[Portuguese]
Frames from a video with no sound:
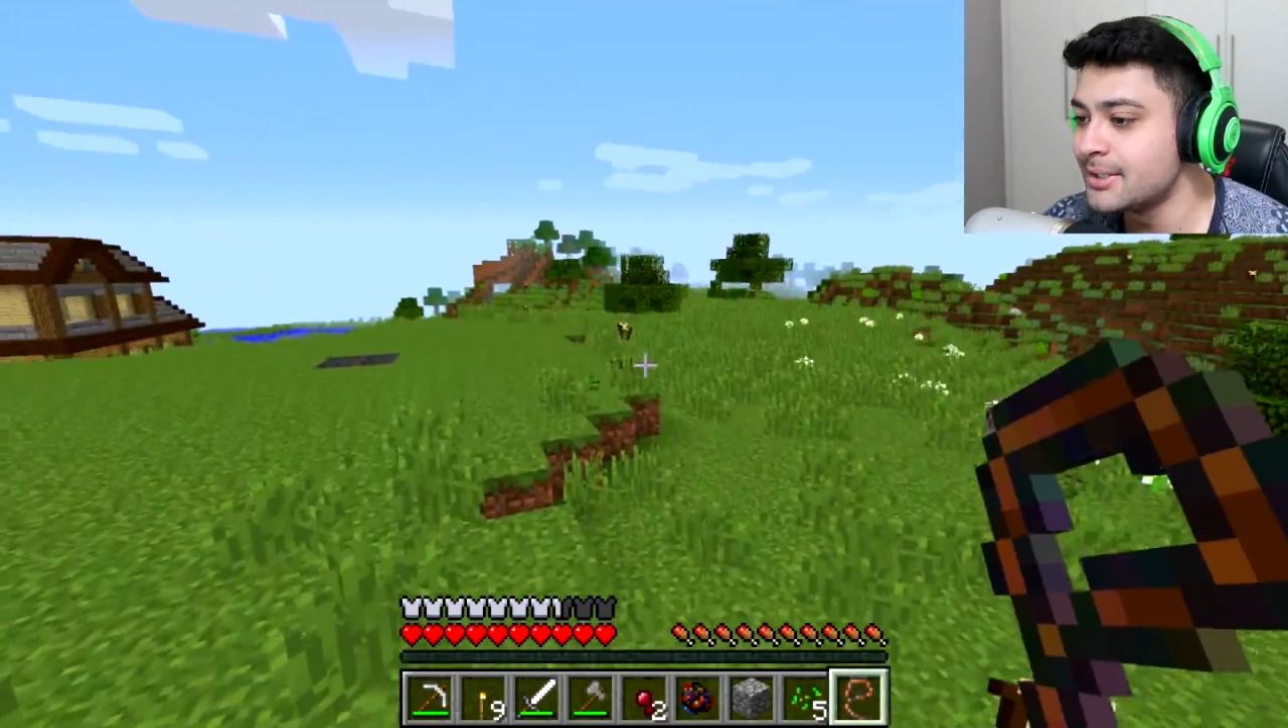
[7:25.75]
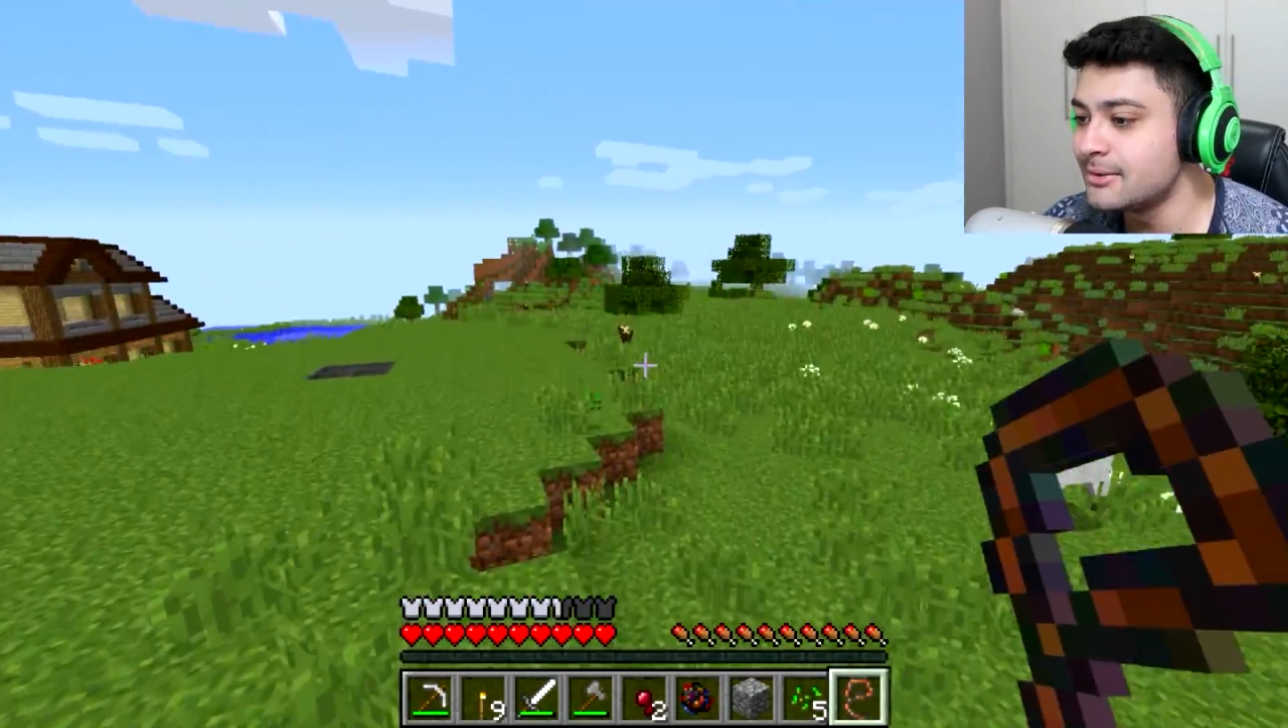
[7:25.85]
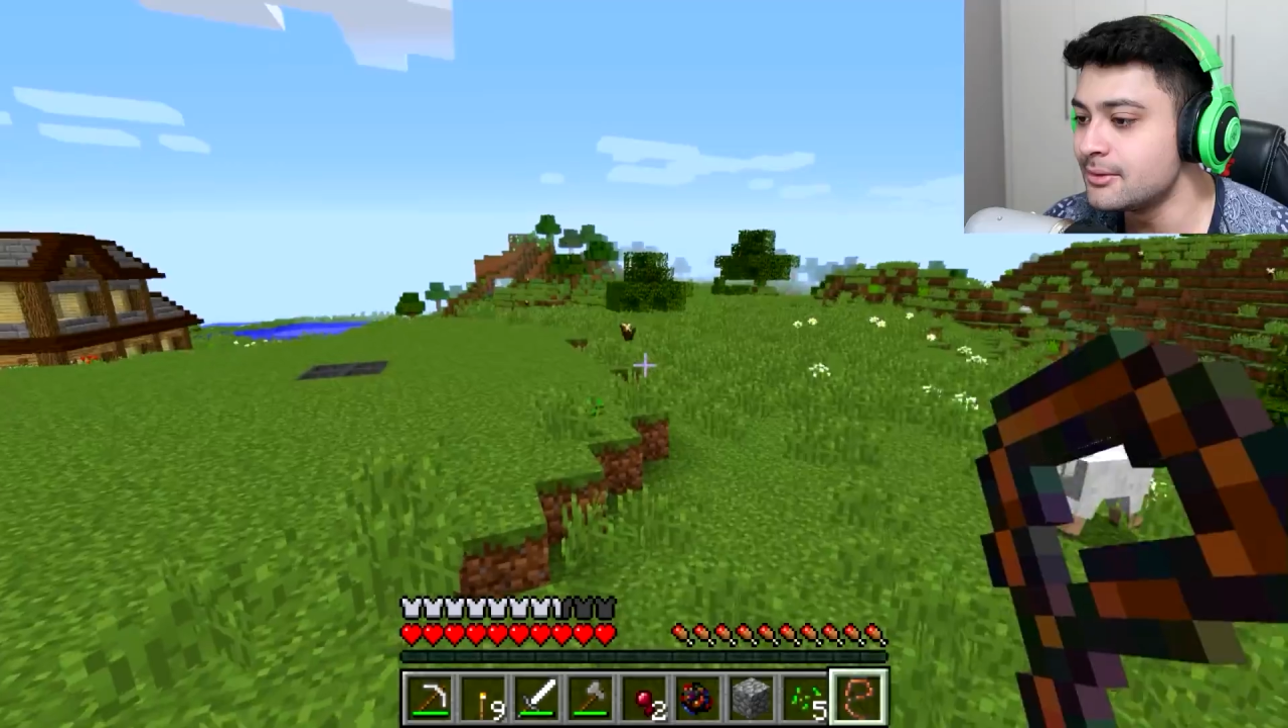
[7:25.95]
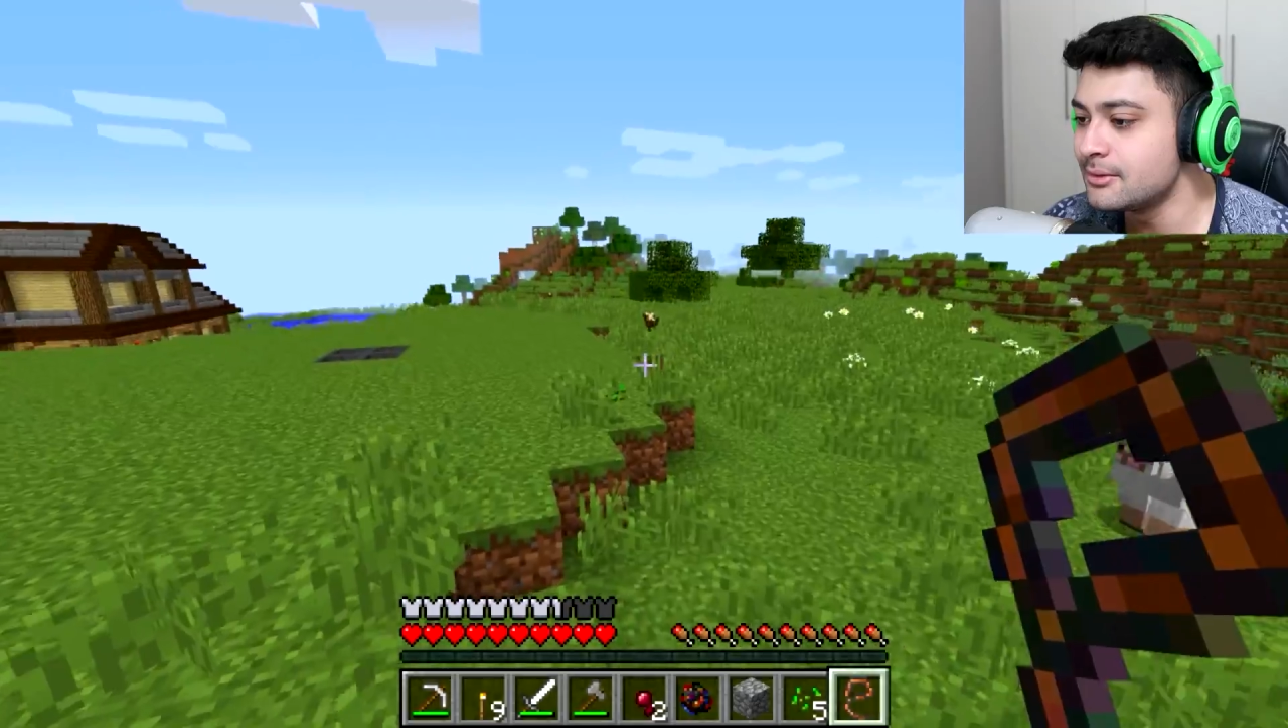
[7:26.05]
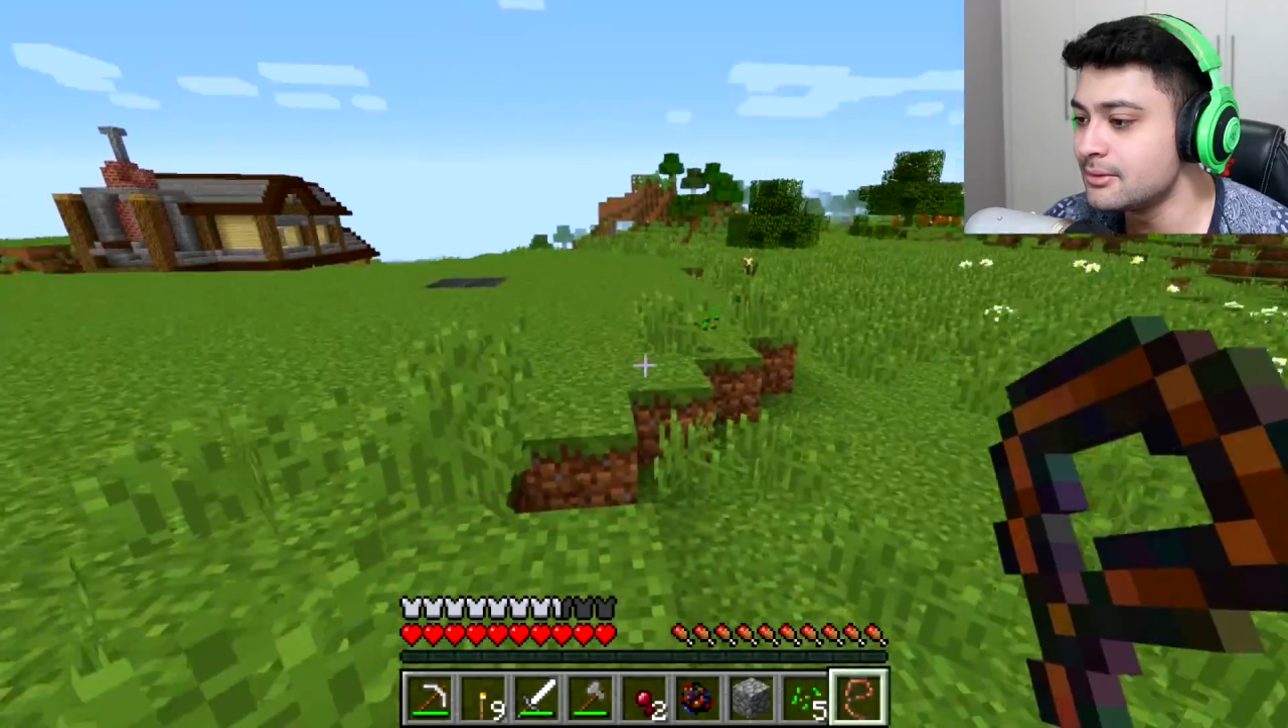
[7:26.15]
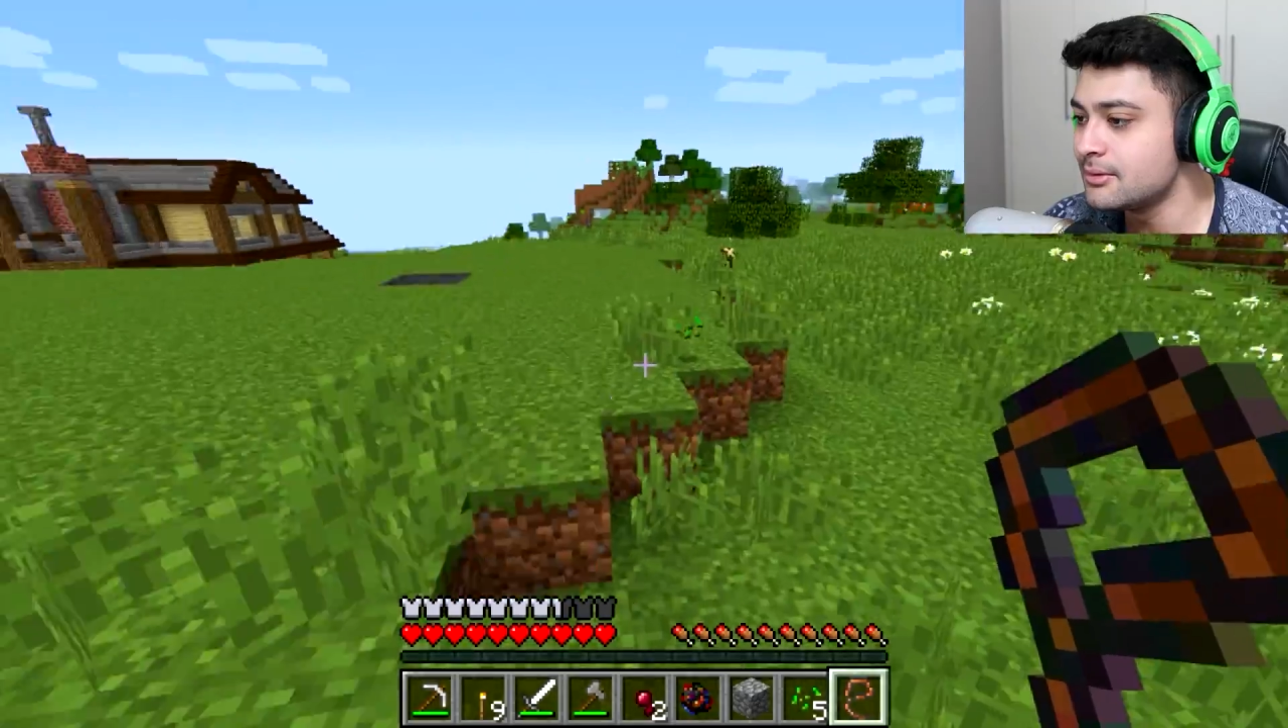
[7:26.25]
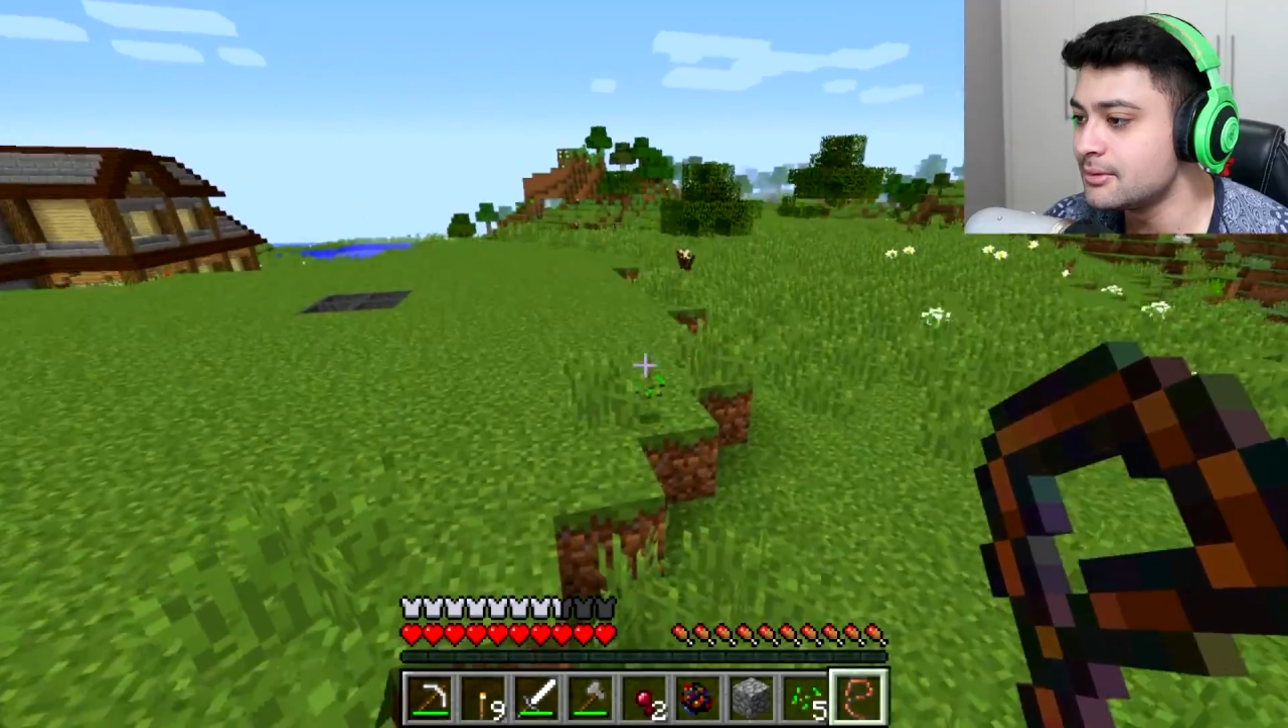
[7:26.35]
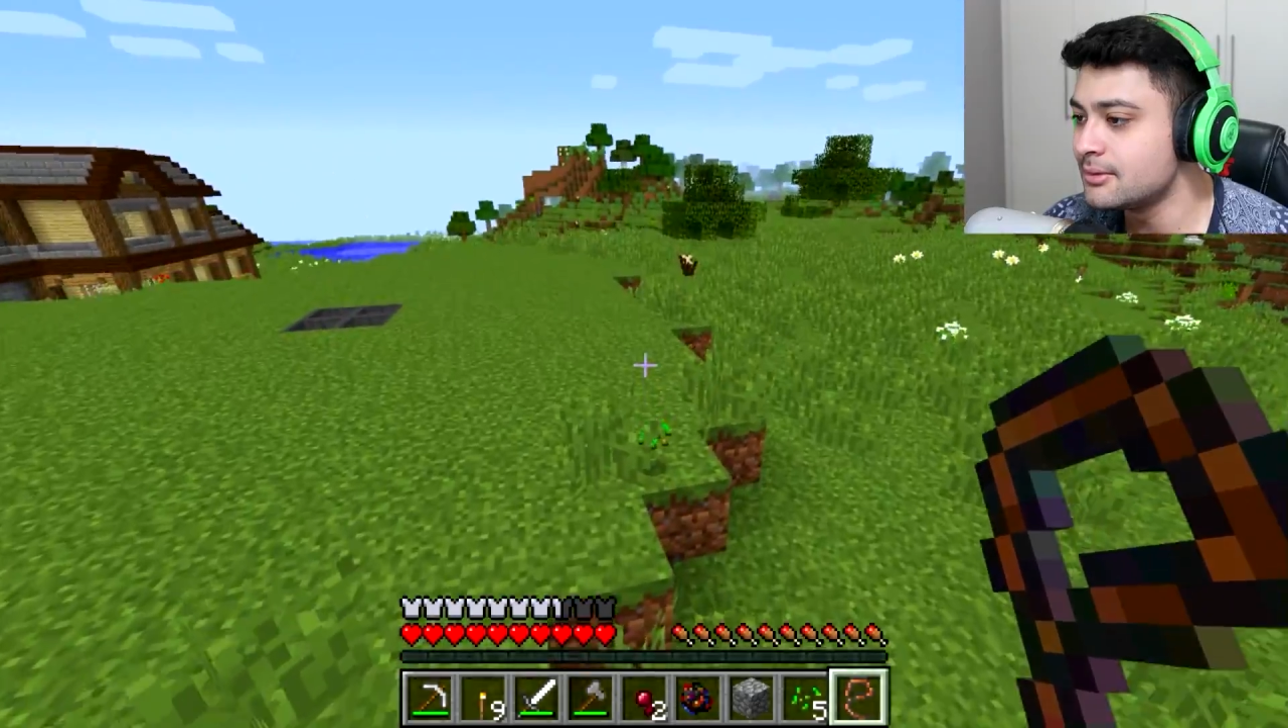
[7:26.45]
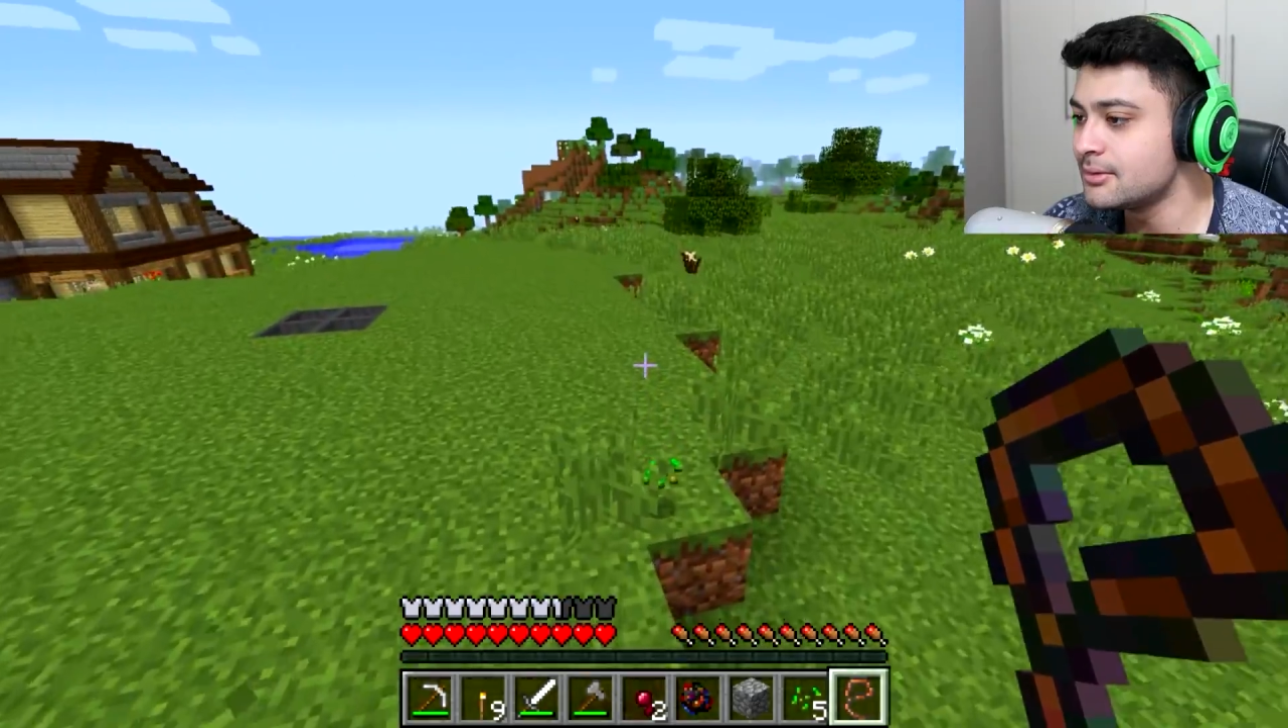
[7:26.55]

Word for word: Então já pega